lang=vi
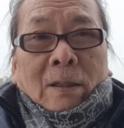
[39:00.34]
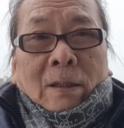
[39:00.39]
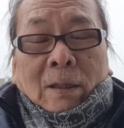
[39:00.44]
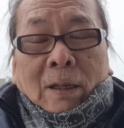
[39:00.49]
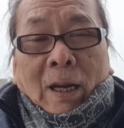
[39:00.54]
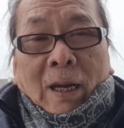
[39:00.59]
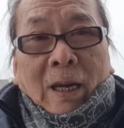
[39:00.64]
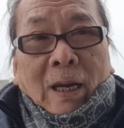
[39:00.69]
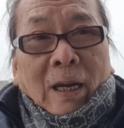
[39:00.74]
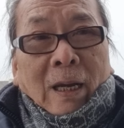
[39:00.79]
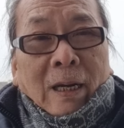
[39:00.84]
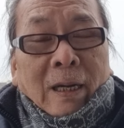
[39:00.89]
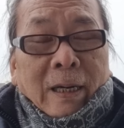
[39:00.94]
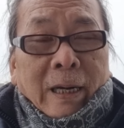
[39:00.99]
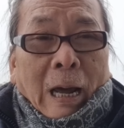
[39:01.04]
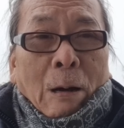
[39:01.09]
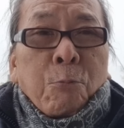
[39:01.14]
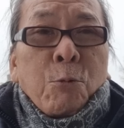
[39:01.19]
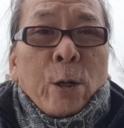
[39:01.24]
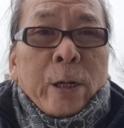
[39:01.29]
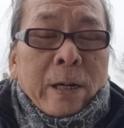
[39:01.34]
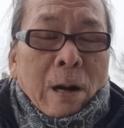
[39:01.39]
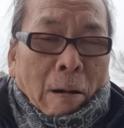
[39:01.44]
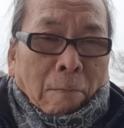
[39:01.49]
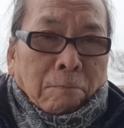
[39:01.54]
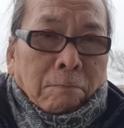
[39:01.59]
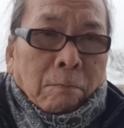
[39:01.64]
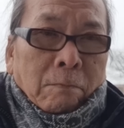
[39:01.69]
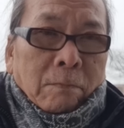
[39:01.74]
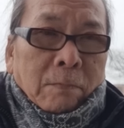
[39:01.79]
Thì đã huy
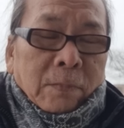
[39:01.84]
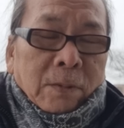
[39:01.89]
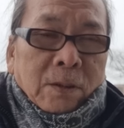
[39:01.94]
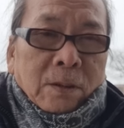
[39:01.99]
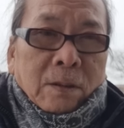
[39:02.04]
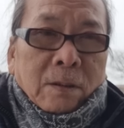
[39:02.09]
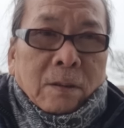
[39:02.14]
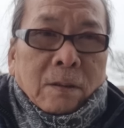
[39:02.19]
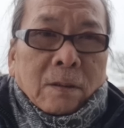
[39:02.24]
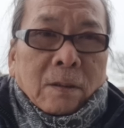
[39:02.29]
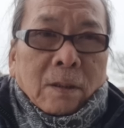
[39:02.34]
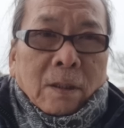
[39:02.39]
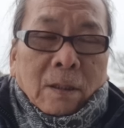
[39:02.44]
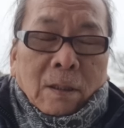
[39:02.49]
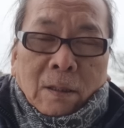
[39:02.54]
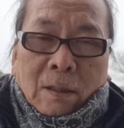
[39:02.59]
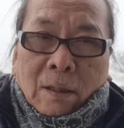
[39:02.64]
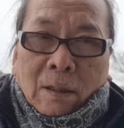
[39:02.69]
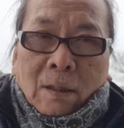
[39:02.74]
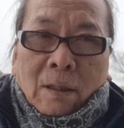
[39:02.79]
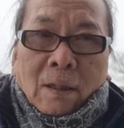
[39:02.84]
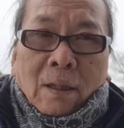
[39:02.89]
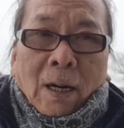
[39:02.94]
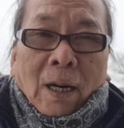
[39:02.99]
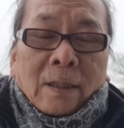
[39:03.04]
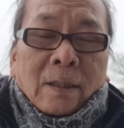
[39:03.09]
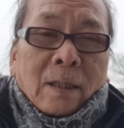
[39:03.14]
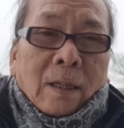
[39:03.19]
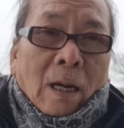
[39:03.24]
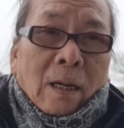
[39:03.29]
động
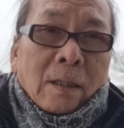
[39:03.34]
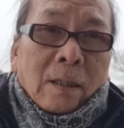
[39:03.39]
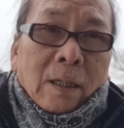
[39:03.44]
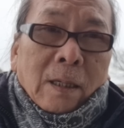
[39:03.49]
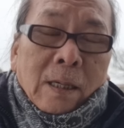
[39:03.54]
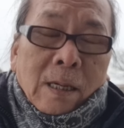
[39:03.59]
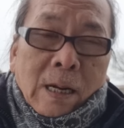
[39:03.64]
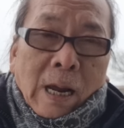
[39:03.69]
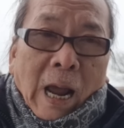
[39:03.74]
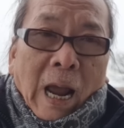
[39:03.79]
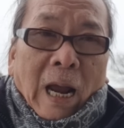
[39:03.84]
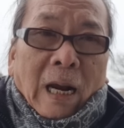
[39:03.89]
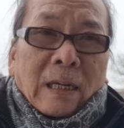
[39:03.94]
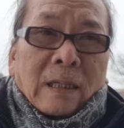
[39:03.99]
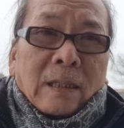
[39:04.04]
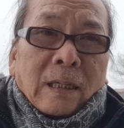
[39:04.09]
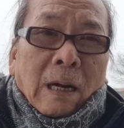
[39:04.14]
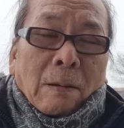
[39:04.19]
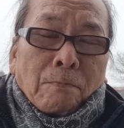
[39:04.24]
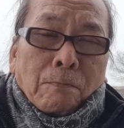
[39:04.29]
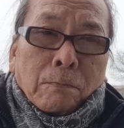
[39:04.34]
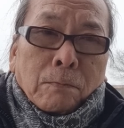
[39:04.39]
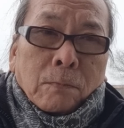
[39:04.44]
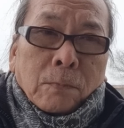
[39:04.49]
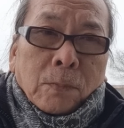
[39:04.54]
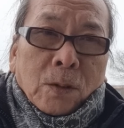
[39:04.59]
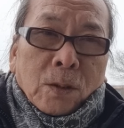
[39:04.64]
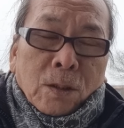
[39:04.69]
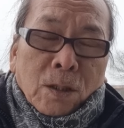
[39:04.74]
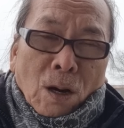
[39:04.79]
lên tới hàng trăm
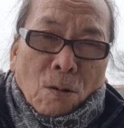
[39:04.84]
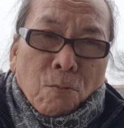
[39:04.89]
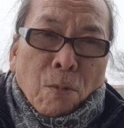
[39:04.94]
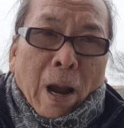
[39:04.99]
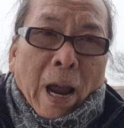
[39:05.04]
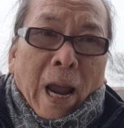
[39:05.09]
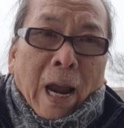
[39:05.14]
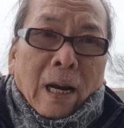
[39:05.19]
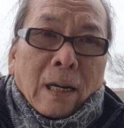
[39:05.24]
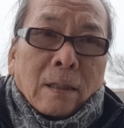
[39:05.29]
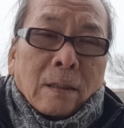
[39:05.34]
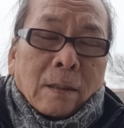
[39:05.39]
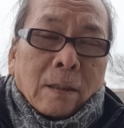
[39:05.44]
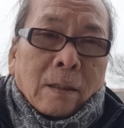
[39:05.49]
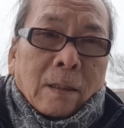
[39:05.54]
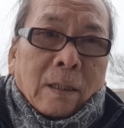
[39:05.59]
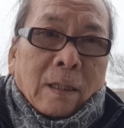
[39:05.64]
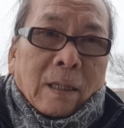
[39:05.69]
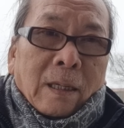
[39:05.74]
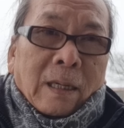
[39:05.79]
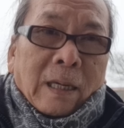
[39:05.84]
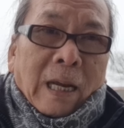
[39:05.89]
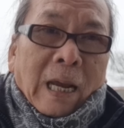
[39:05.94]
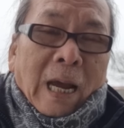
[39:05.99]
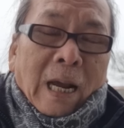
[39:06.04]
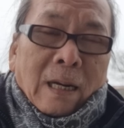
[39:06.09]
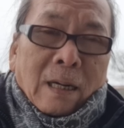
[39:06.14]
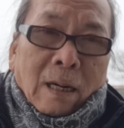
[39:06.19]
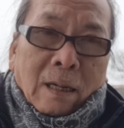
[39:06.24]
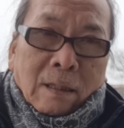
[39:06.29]
công an
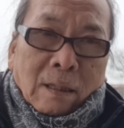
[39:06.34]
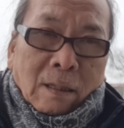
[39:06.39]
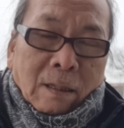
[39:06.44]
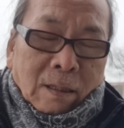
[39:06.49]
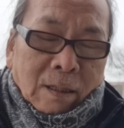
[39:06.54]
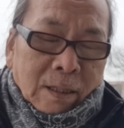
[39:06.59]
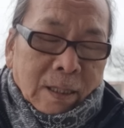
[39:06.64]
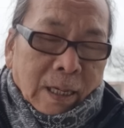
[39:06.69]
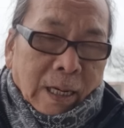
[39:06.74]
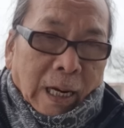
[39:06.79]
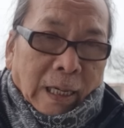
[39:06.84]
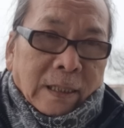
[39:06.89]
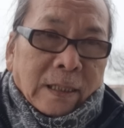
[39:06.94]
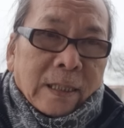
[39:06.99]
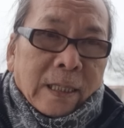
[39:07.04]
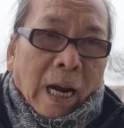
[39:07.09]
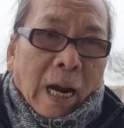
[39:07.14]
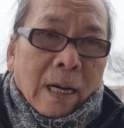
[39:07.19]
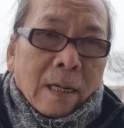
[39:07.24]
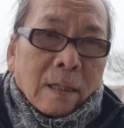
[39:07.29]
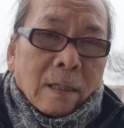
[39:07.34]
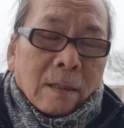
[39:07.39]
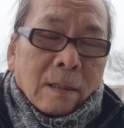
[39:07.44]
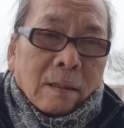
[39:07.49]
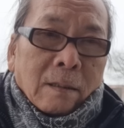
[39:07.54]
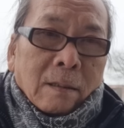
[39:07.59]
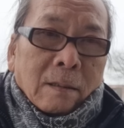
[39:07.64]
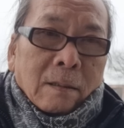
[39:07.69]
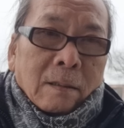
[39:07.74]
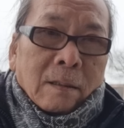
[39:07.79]
và lực lượng cảnh sát
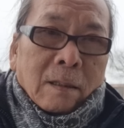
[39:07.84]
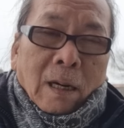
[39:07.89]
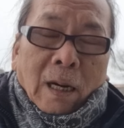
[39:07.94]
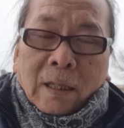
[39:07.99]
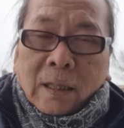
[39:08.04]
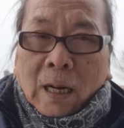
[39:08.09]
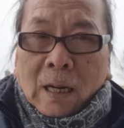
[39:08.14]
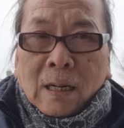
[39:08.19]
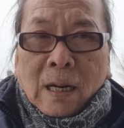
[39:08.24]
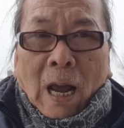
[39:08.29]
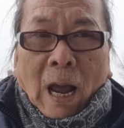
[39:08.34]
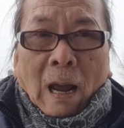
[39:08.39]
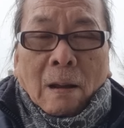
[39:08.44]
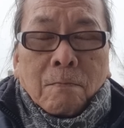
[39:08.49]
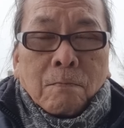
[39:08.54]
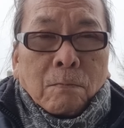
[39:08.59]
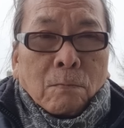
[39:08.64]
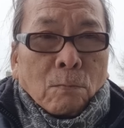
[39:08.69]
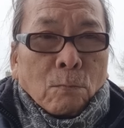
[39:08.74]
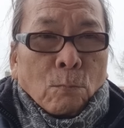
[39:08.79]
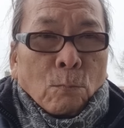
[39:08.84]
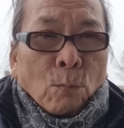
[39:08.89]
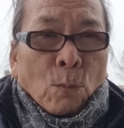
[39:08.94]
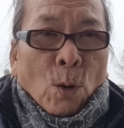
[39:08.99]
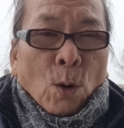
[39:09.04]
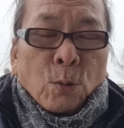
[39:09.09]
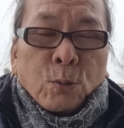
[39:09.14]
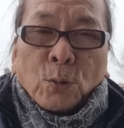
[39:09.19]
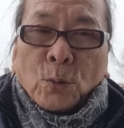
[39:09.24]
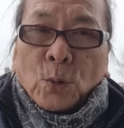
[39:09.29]
để trấn áp
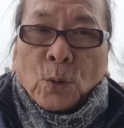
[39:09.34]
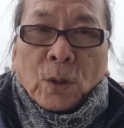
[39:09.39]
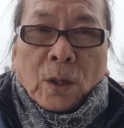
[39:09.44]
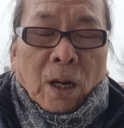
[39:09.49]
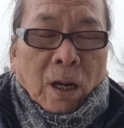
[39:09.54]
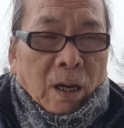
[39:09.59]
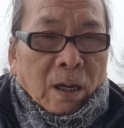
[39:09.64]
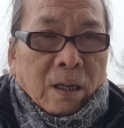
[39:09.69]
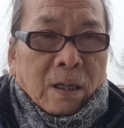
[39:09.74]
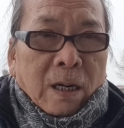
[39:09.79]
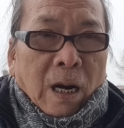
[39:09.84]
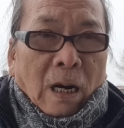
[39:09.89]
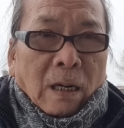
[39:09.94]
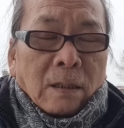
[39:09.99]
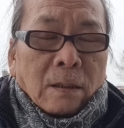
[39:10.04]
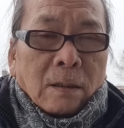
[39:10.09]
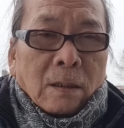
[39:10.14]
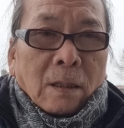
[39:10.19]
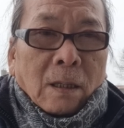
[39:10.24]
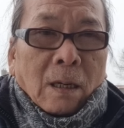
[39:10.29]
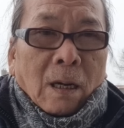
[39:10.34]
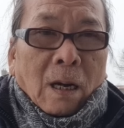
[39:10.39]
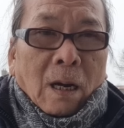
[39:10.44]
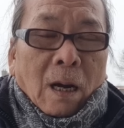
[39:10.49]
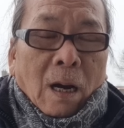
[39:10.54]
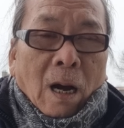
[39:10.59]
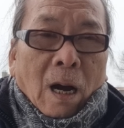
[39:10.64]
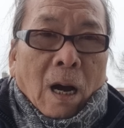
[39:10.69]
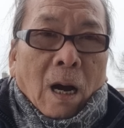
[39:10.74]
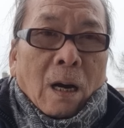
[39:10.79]
một thị trấn
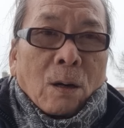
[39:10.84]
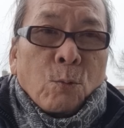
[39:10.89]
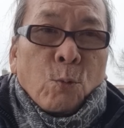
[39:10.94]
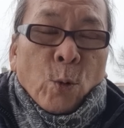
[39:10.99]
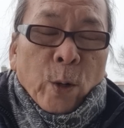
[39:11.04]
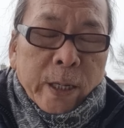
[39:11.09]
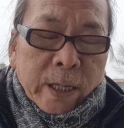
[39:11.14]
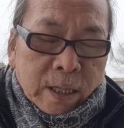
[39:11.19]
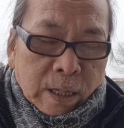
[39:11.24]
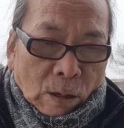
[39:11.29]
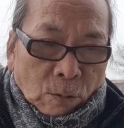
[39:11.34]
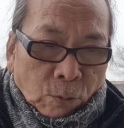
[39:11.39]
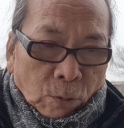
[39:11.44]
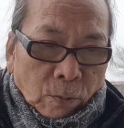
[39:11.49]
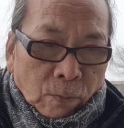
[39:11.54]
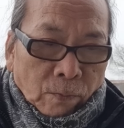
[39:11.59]
ở Quý Châu.